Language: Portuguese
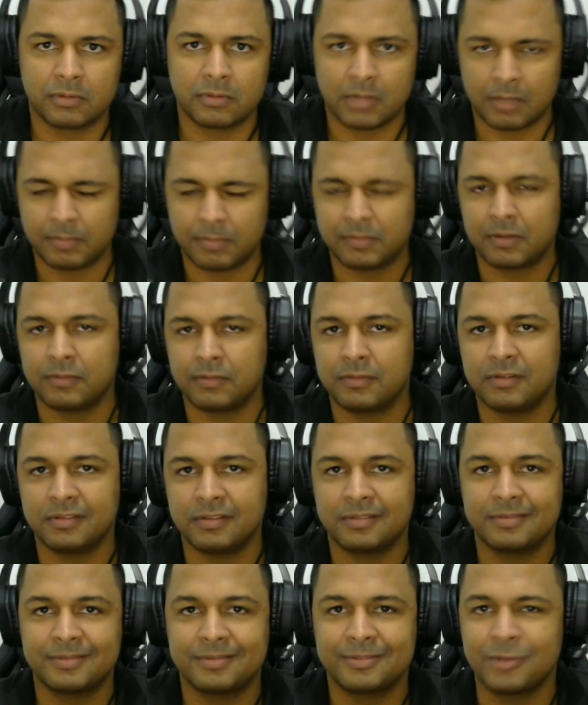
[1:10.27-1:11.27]
Dá uma pensadinha,
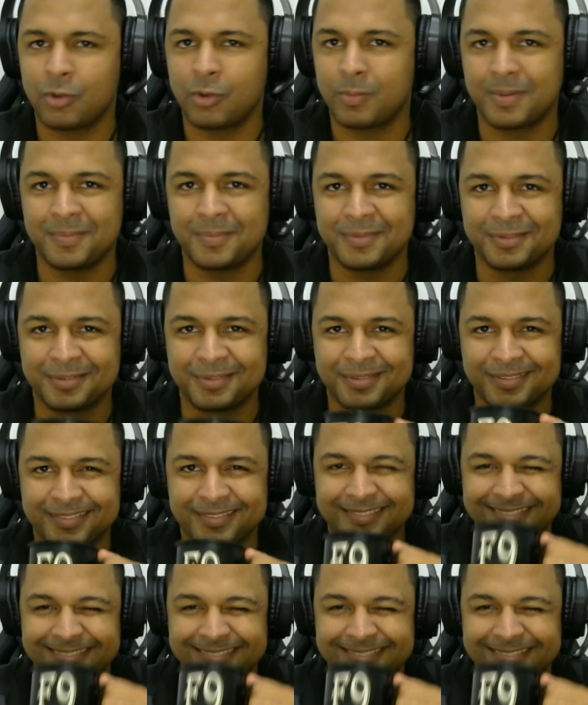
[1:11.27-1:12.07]
sem compromisso.